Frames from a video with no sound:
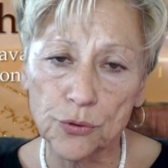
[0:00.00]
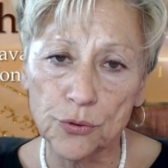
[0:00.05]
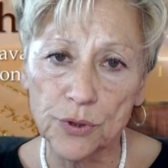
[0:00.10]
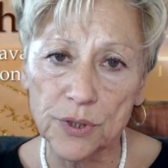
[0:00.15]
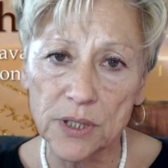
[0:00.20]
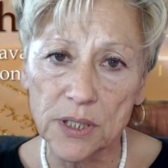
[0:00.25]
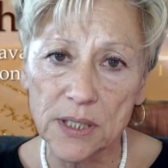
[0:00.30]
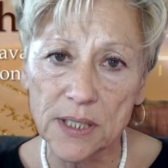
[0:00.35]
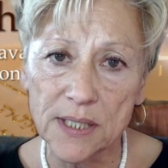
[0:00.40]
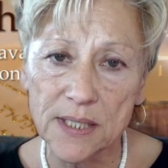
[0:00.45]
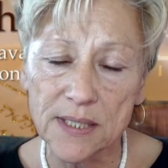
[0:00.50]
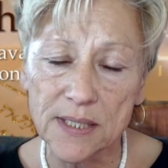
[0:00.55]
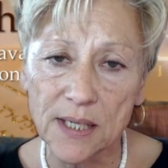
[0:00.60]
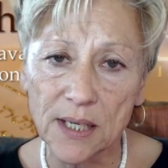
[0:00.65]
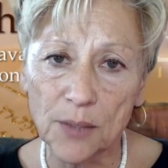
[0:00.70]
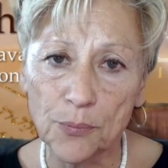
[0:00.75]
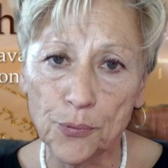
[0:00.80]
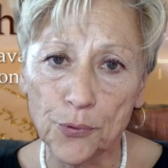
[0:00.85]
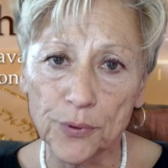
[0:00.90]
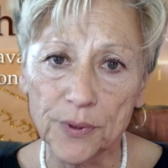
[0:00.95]

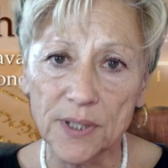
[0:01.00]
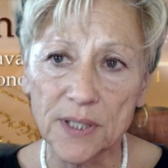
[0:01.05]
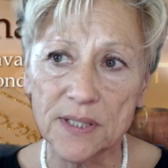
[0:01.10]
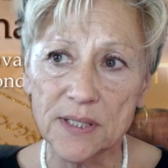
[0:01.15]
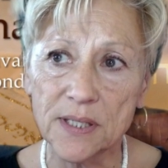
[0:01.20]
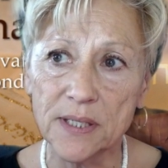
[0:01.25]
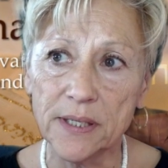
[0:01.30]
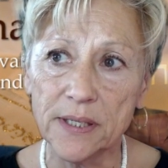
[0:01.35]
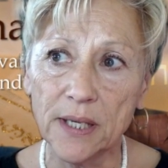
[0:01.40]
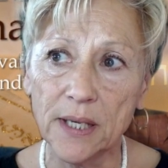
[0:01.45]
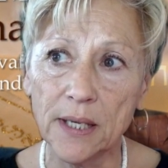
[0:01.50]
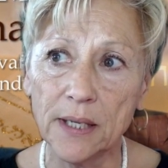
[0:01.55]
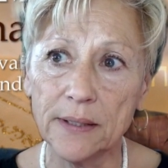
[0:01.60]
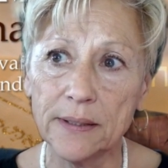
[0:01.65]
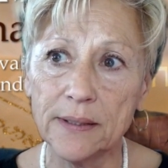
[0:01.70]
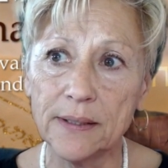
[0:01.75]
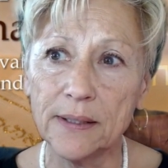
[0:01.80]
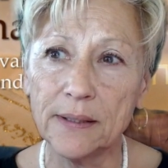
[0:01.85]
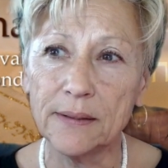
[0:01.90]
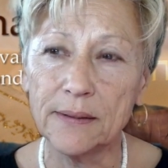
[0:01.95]
utilisé pour désigner
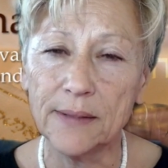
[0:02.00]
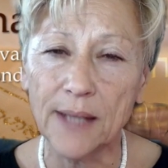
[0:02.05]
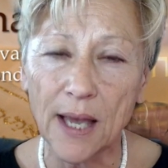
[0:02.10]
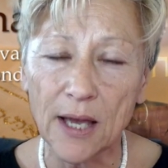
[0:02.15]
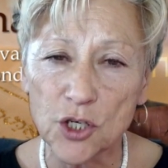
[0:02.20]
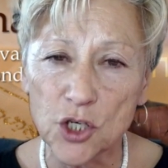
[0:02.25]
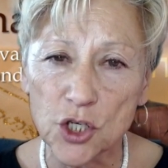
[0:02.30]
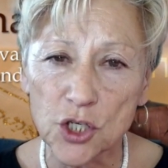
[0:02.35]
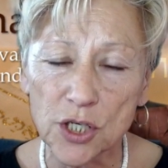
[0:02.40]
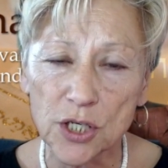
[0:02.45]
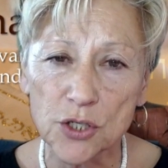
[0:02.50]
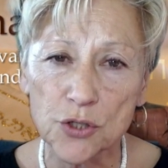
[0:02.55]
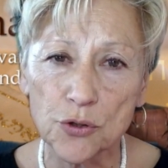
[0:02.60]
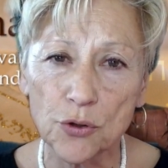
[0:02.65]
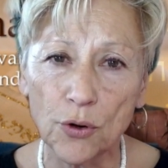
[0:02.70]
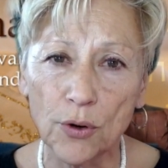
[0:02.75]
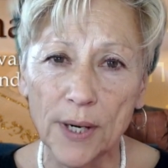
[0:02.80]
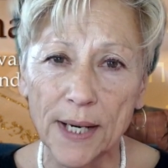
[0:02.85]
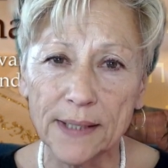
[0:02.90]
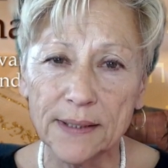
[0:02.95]
des tâches qui
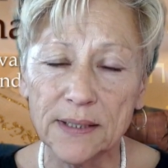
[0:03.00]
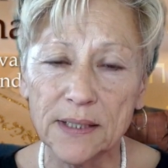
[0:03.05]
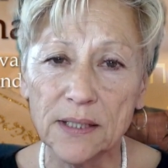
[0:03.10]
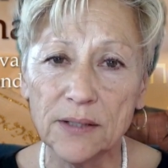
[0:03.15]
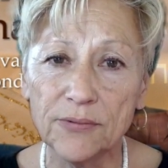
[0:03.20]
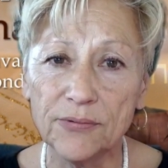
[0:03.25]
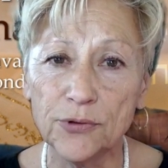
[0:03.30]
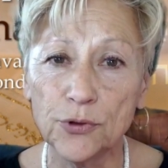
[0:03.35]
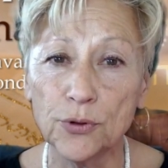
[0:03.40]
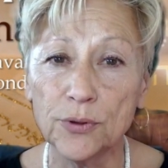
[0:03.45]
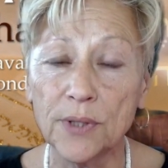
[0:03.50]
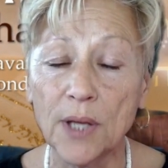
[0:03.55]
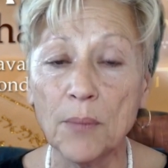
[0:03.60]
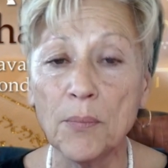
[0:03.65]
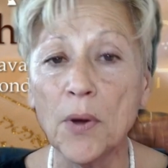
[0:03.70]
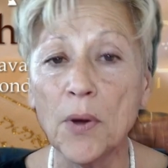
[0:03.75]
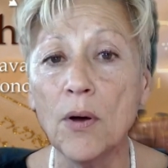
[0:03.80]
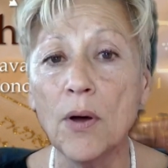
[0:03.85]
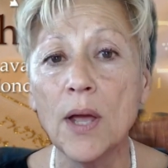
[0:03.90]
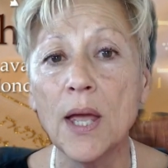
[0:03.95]
sont relatives
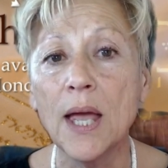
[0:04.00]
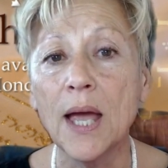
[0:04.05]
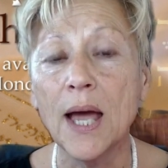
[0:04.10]
notamment